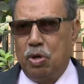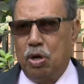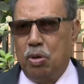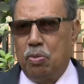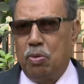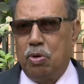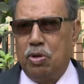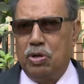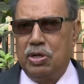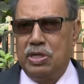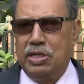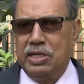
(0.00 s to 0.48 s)
বড়
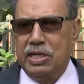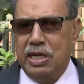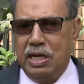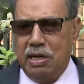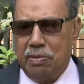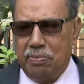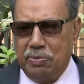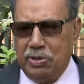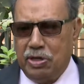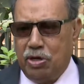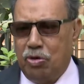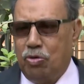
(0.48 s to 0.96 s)
বড় ঋণ
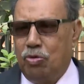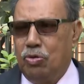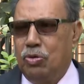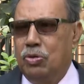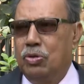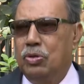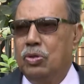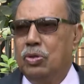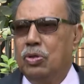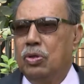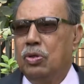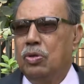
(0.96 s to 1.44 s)
খেলাফিরাও
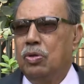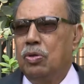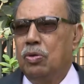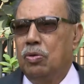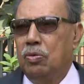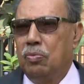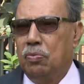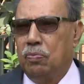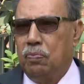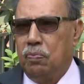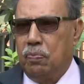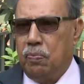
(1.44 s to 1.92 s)

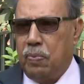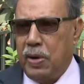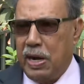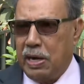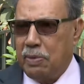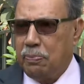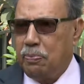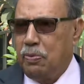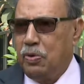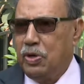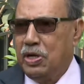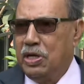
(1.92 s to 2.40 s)

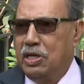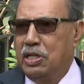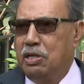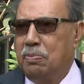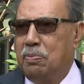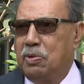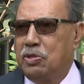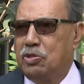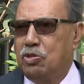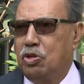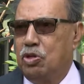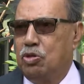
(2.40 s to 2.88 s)
ফাঁকফোকে
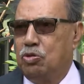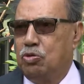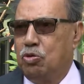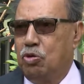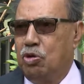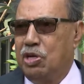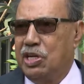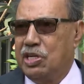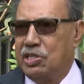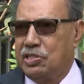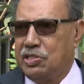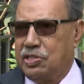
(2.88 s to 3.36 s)
নির্বাচনে
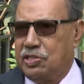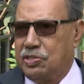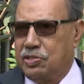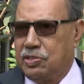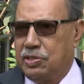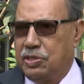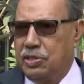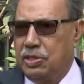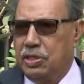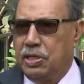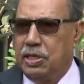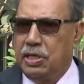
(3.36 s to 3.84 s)
চলে
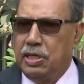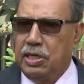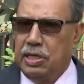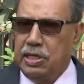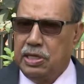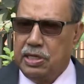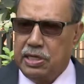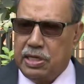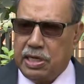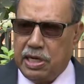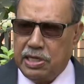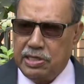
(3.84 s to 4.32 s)
আসতেছে
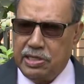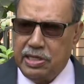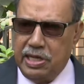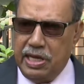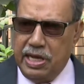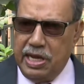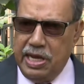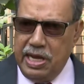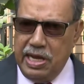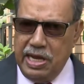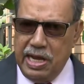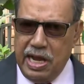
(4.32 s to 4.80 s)
কাজে
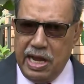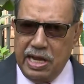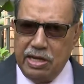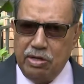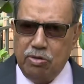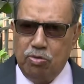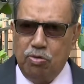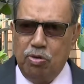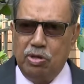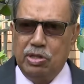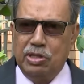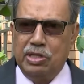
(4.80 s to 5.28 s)
এই
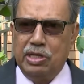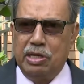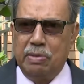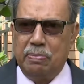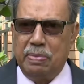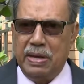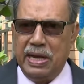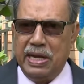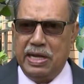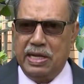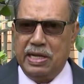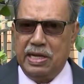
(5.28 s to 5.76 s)
আইনগুলোর
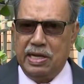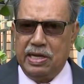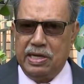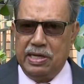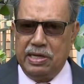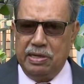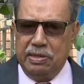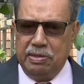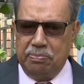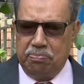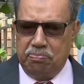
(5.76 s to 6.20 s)
দিকে ব্যাংকের